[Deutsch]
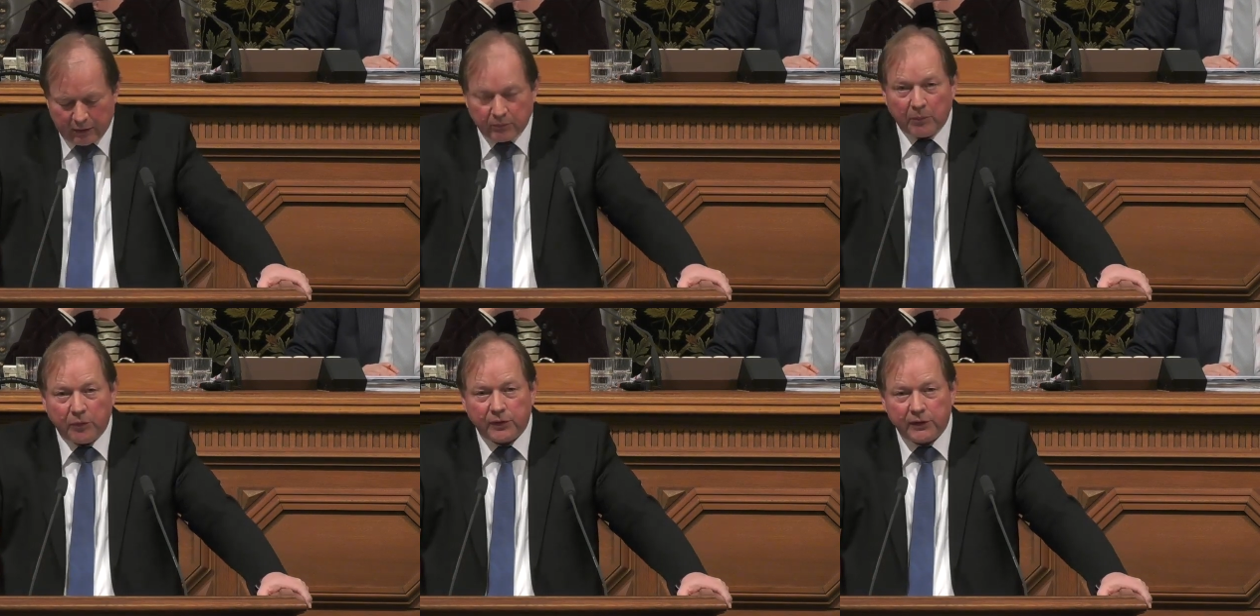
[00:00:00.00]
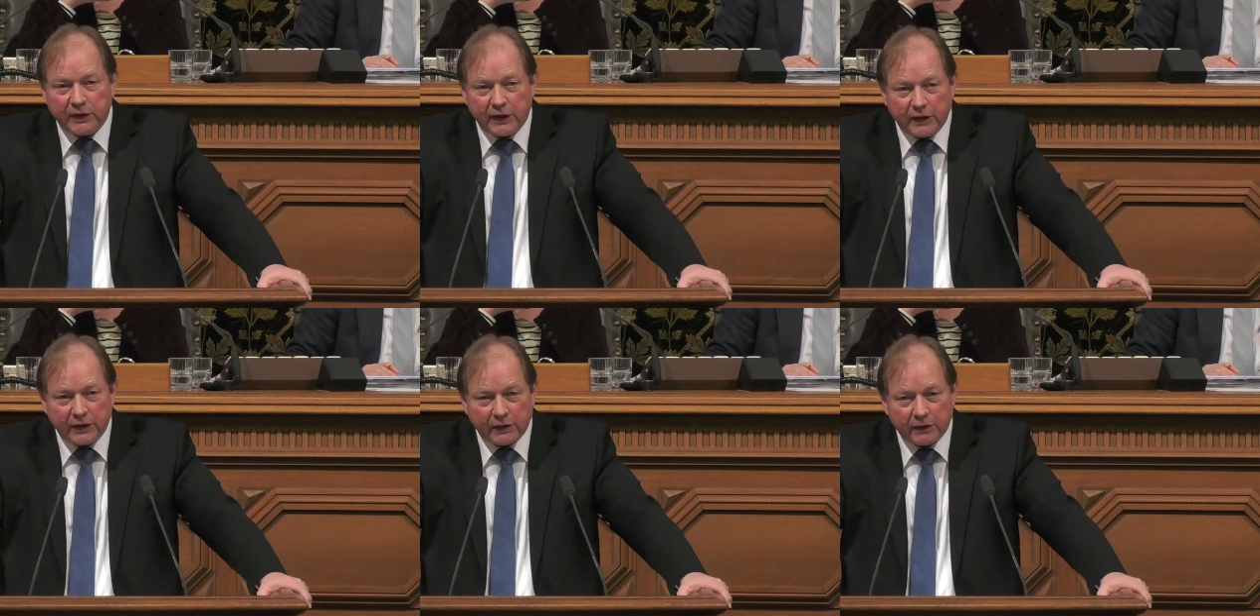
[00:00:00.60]
man müsse
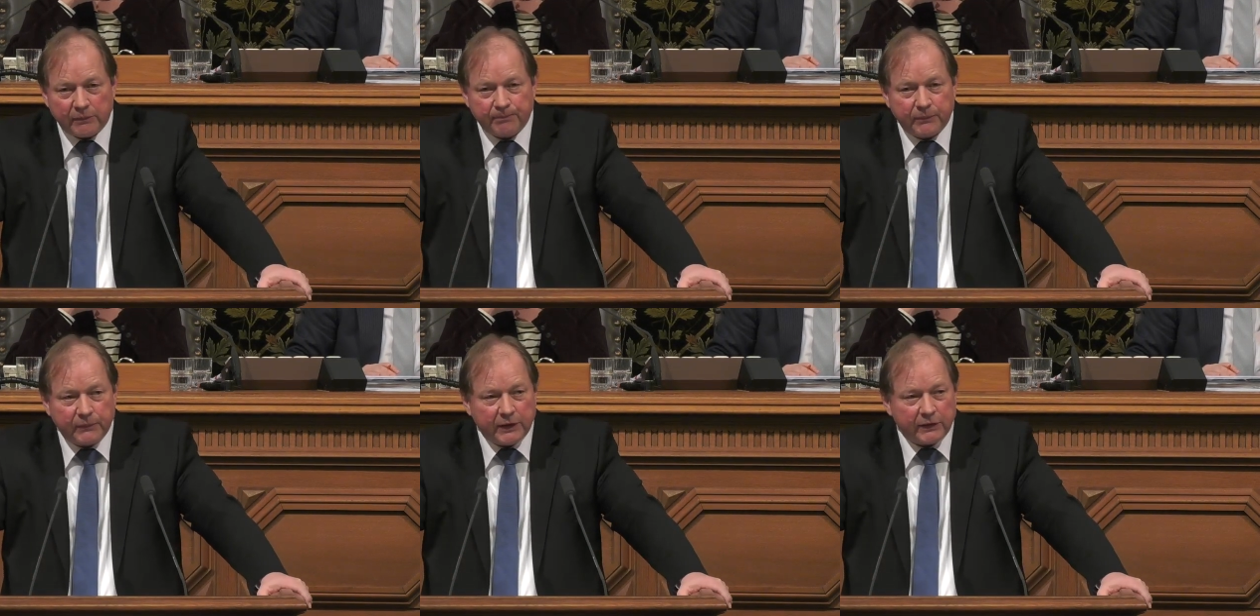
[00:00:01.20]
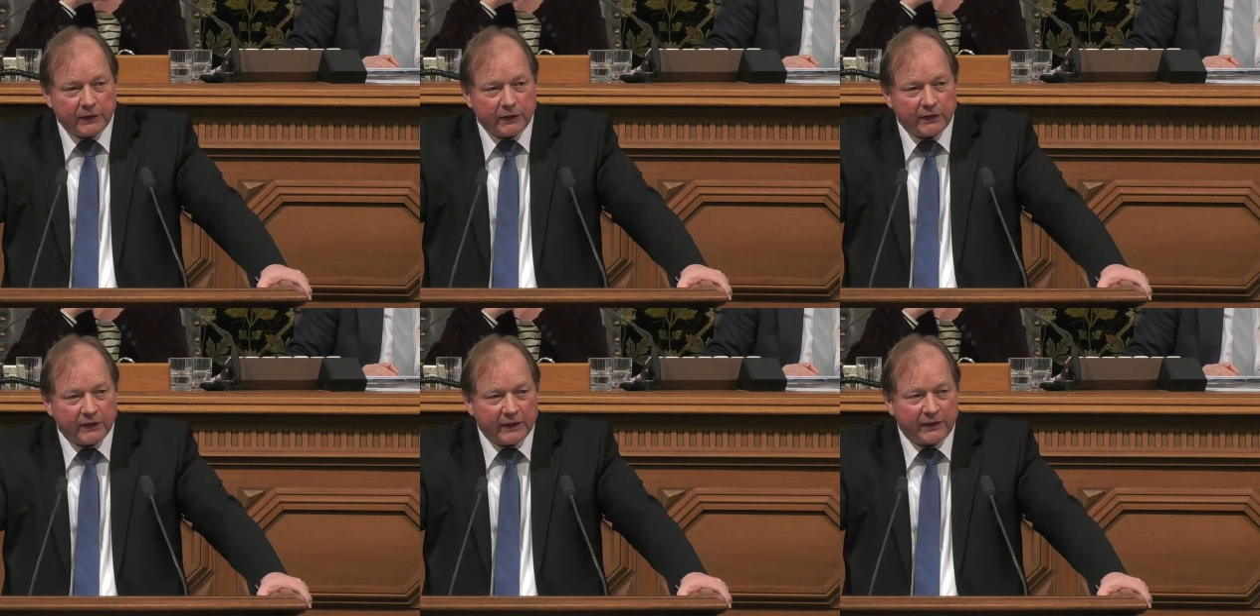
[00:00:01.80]
diejenigen, die sich
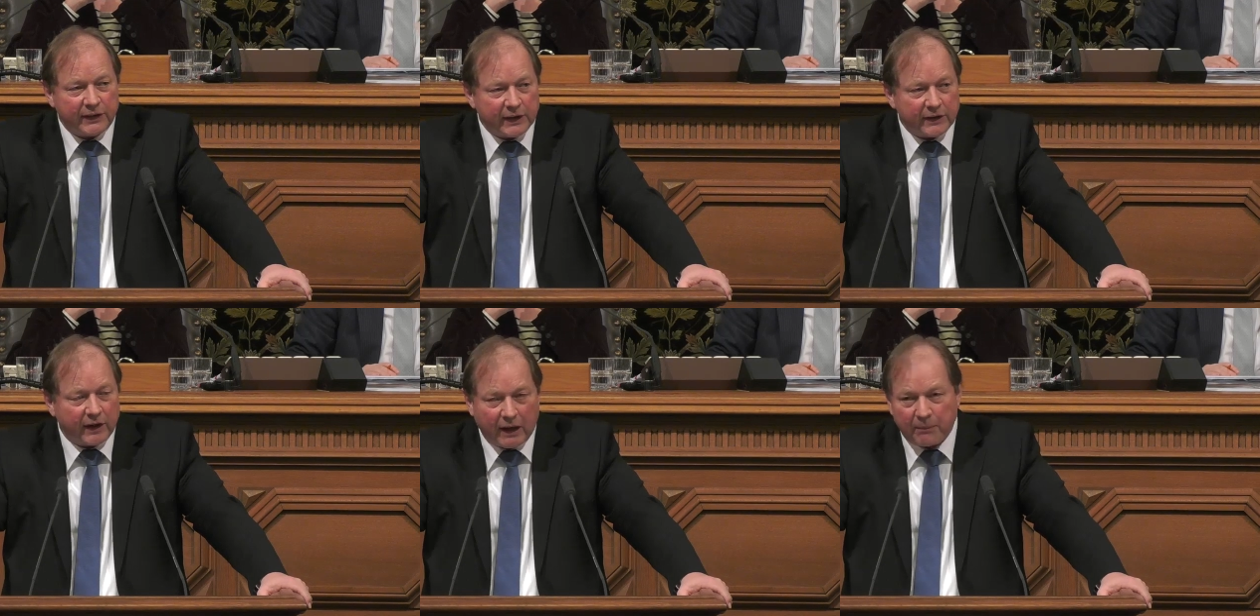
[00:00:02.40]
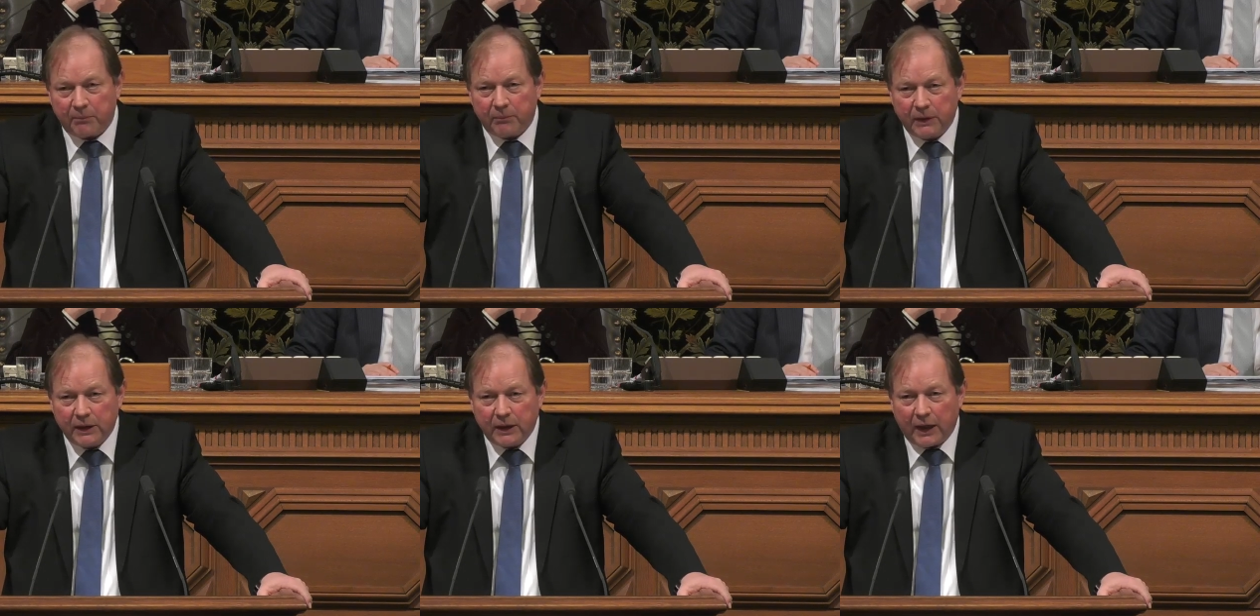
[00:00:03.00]
distanziert haben,
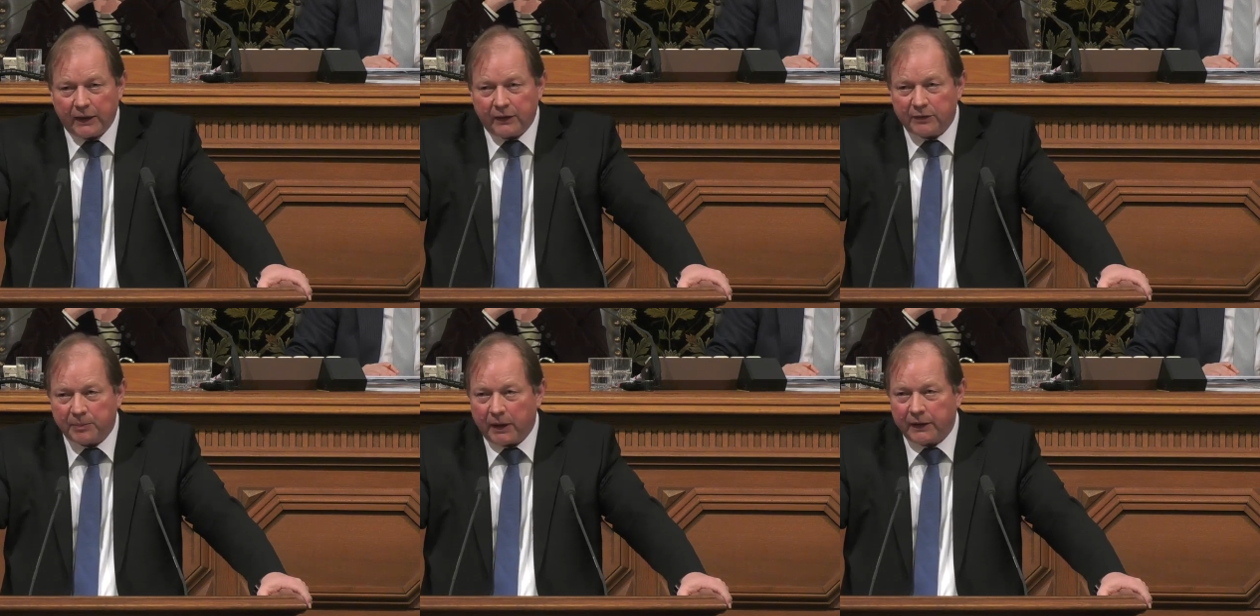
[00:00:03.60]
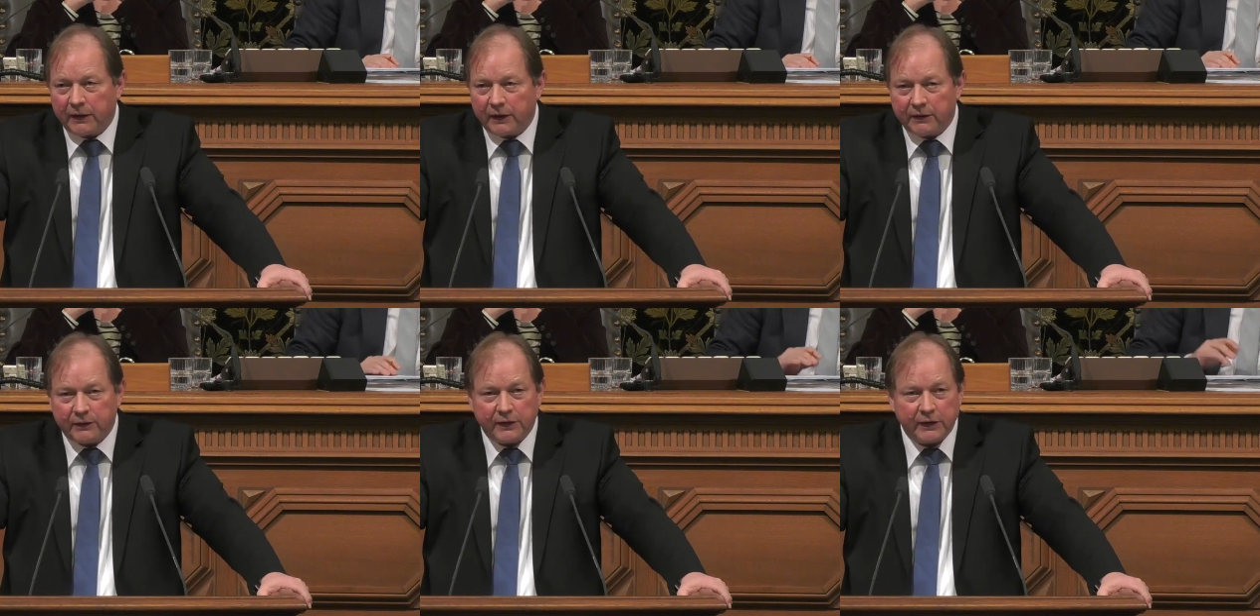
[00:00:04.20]
anders behandeln
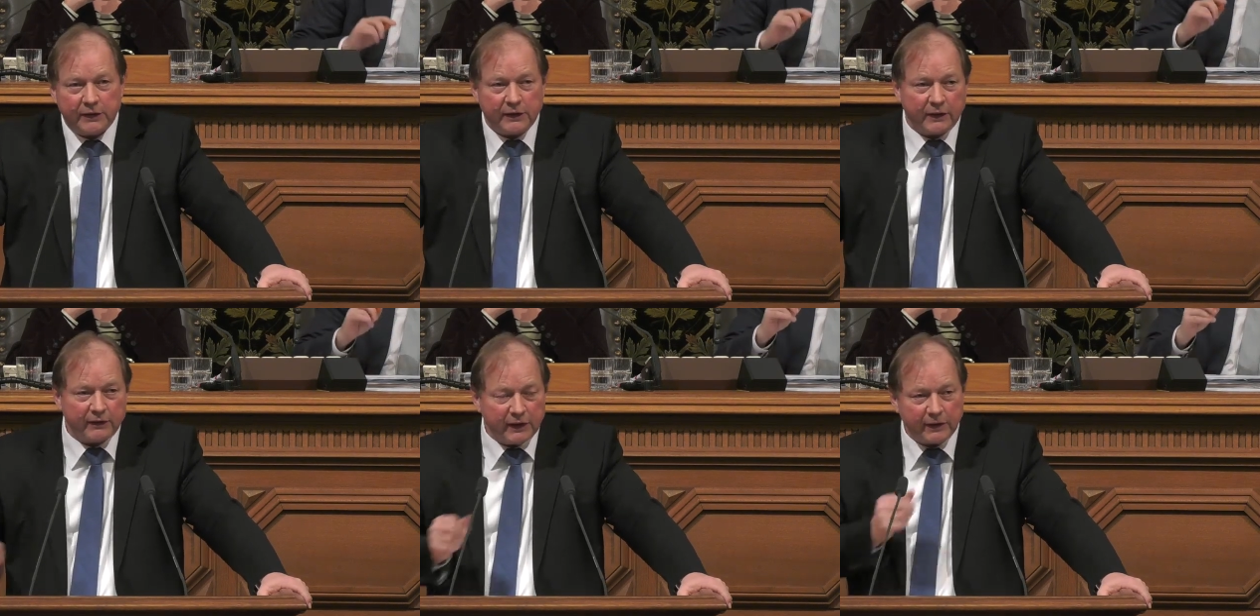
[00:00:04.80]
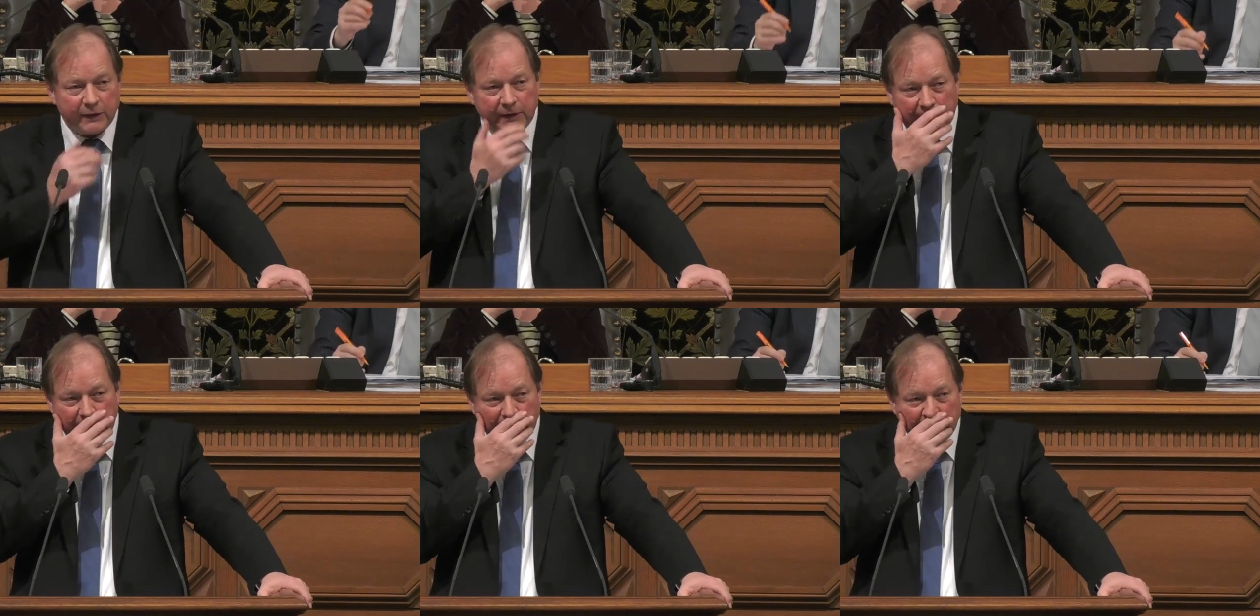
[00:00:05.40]
als diejenigen, die das nicht
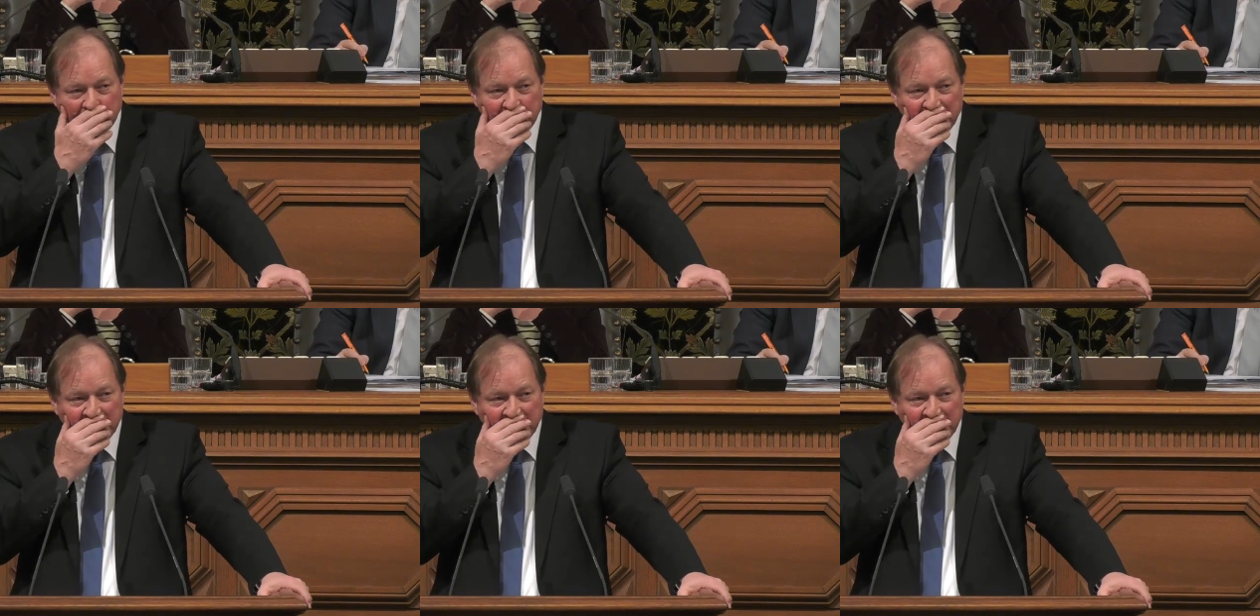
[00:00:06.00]
getan haben.